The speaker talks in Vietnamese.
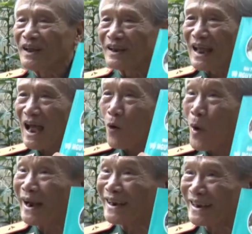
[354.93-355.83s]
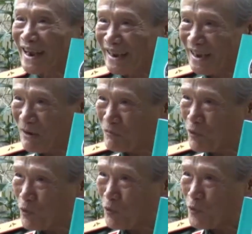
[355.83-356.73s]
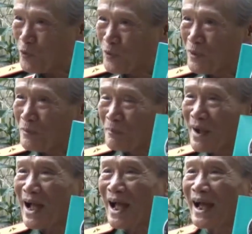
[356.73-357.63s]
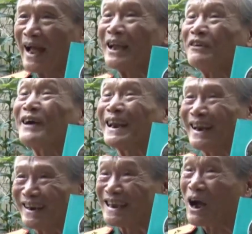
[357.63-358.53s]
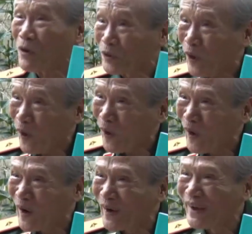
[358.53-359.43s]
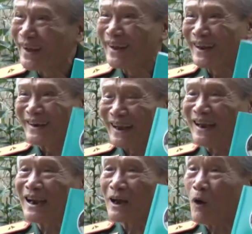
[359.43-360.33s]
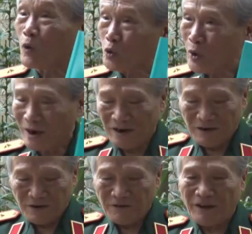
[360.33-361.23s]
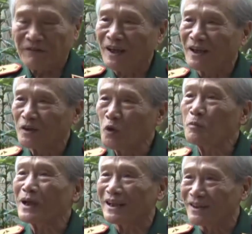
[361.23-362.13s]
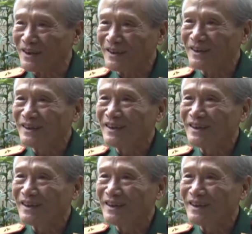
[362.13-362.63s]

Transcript: đã hoàn thành nhiệm vụ mà anh Văn giao cho. Đấy là câu chuyện về việc giúp đại tướng